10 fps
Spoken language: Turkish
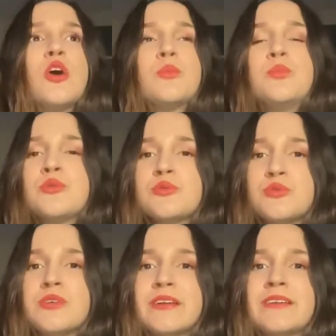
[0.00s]
Bunun
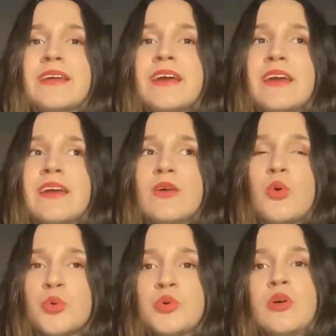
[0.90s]
üzerine e,
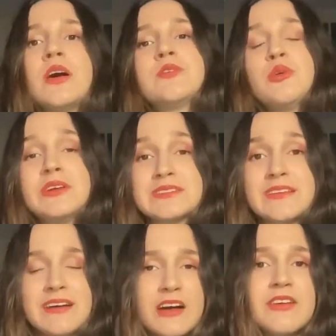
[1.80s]
onu
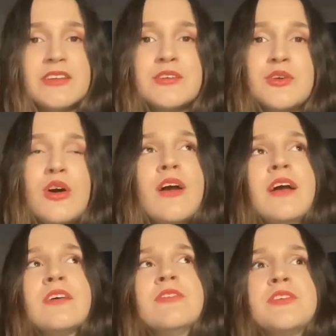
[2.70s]
atölyesine davet ediyor
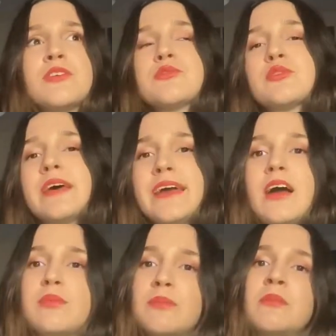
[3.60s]
ve Giotto da
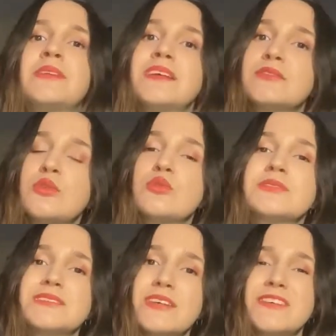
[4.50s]
eğer babamın izni
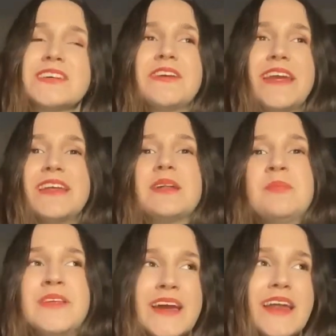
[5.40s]
olursa seve seve
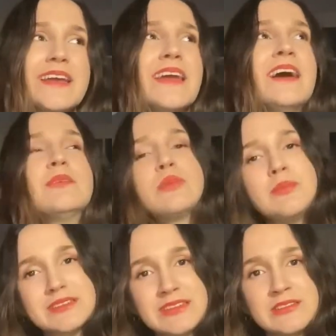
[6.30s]
gelirim diyerek
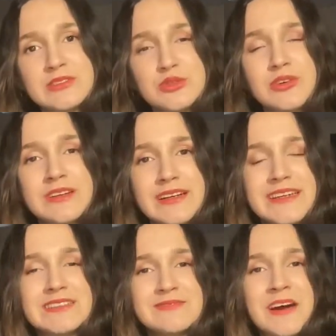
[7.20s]
babasının da sonradan
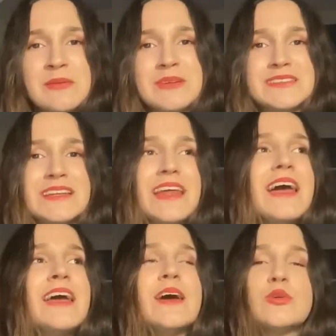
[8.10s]
izin
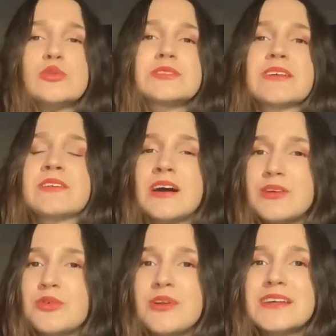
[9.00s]
vermesiyle ustanın
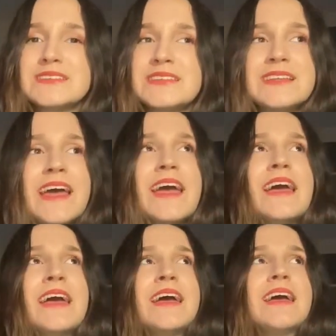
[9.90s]
atölyesinde
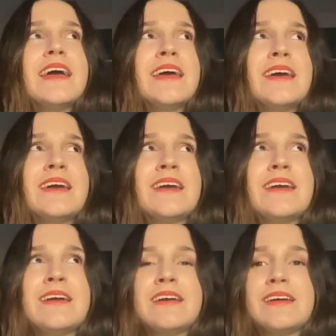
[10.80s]

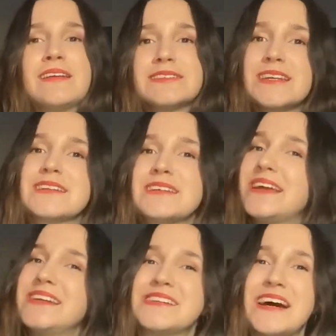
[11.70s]
e, sanatını
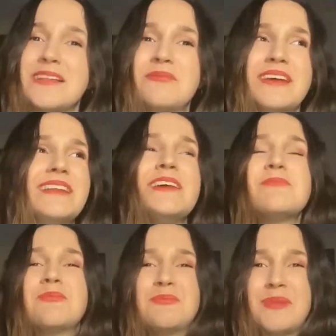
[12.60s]
icra etmeye diyeyim
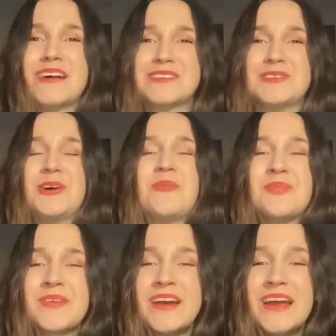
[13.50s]
başlıyor.
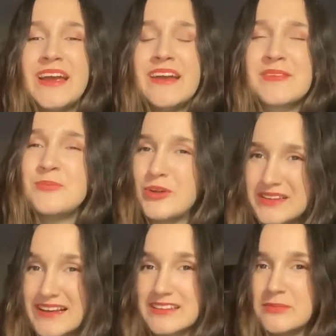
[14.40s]
Şimdi böyle
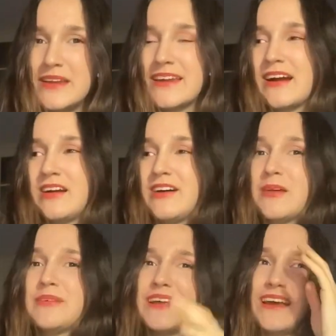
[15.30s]
tatlı bir hikaye
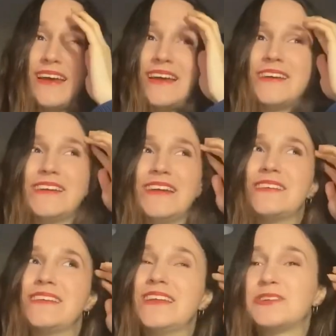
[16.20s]
var. Bir de
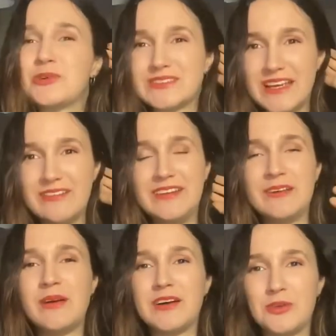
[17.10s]
yine çok
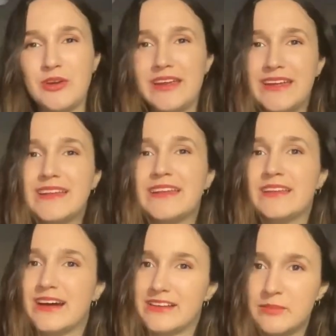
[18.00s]
sevdiğim atölyeye
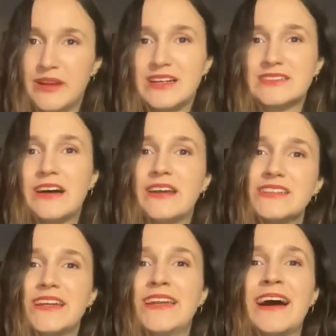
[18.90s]
gittiğinde artık biraz daha
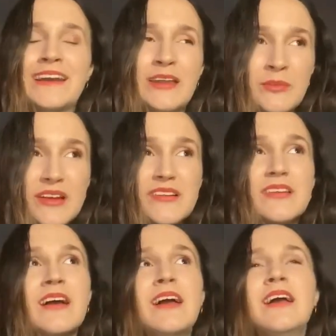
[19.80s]
yaşı ilerlemiş.
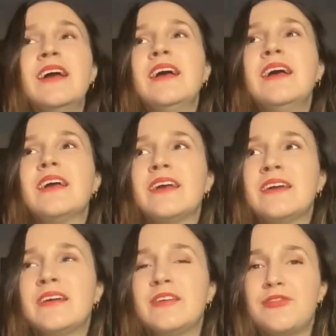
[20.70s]

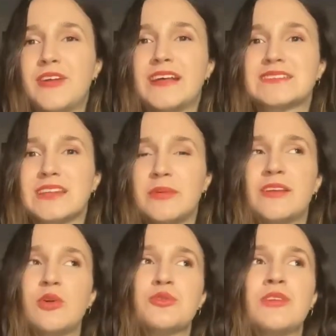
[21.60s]
E, fresk tabii
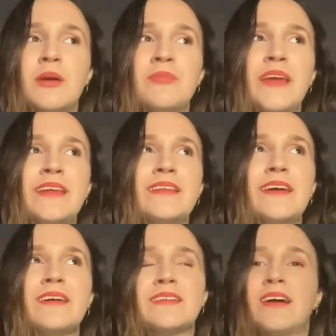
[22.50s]
ki de o dönem
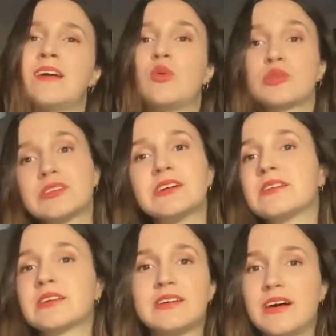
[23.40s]
neydi? Daha orta
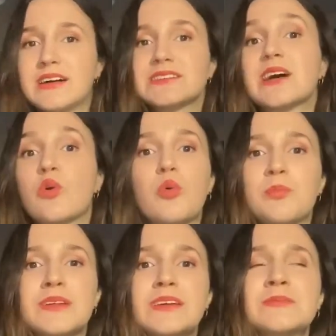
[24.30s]
çağdan asla
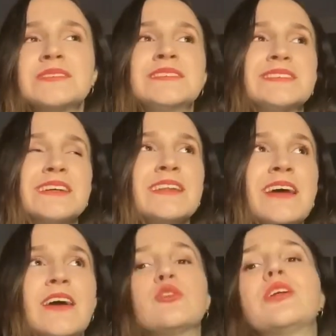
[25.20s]
kopmadığımız için
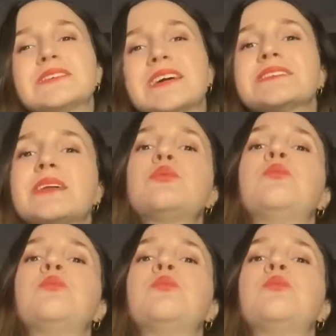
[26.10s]
Rönesans'ta da bu